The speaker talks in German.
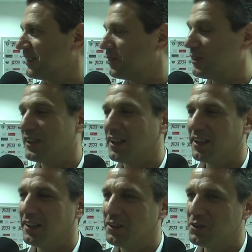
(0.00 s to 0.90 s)
uns
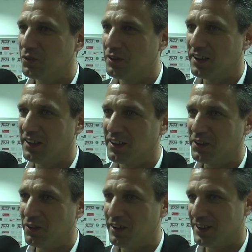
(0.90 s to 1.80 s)
daran nicht zurückerinnern können,